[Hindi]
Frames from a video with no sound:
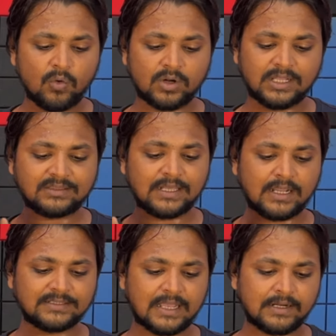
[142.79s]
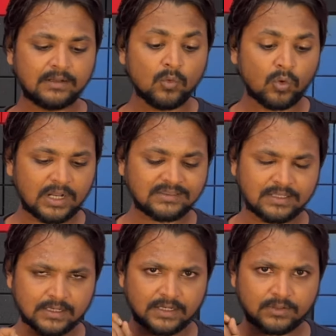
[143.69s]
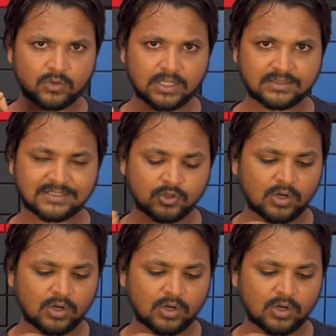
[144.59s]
उनहत्तर हजार उनहत्तर घंटे उनहत्तर सौ